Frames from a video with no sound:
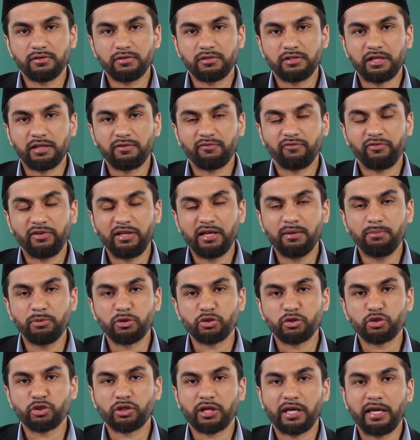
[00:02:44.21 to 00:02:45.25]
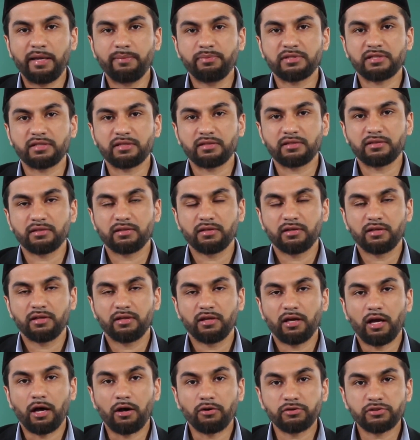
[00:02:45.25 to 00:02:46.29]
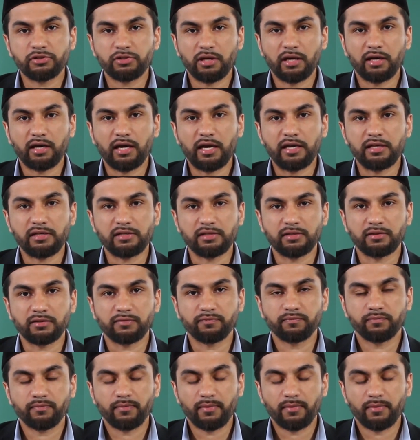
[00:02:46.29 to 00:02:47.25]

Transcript: den wir bestrebt sind, auch zu erreichen.